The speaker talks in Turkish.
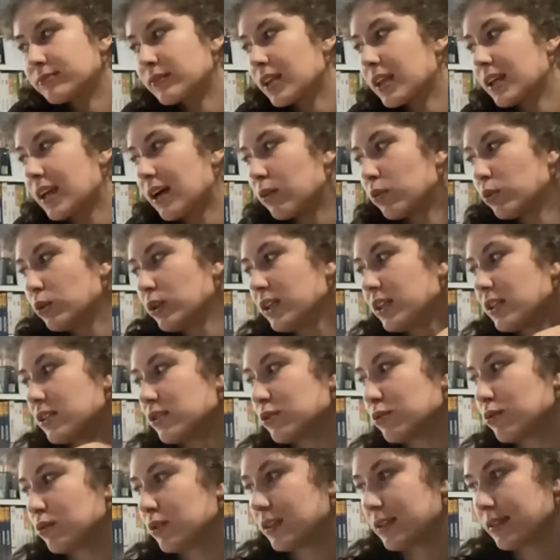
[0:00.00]
Ya 12.
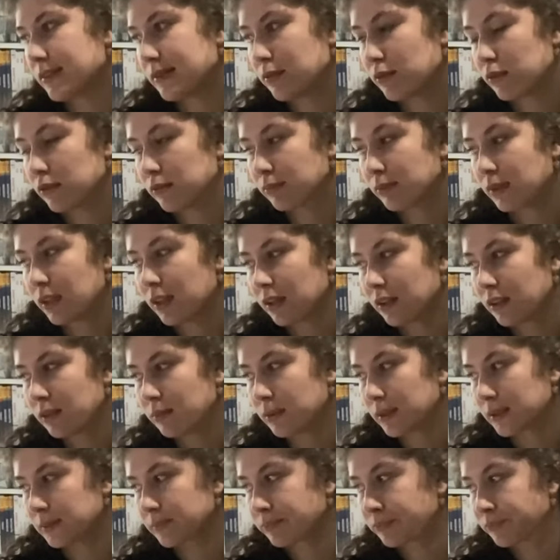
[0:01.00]
günü izliyorum daha
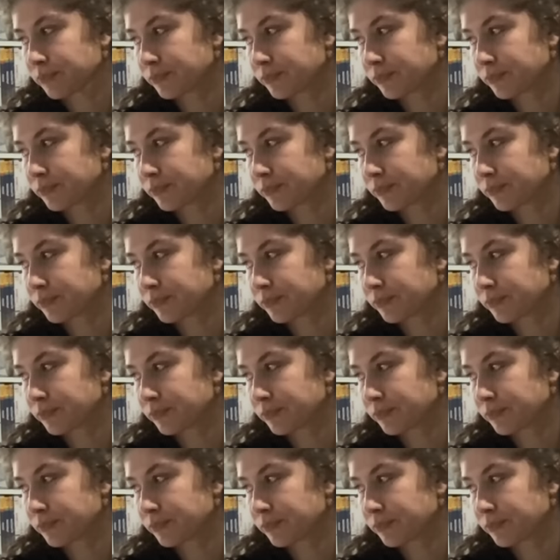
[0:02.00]
ama.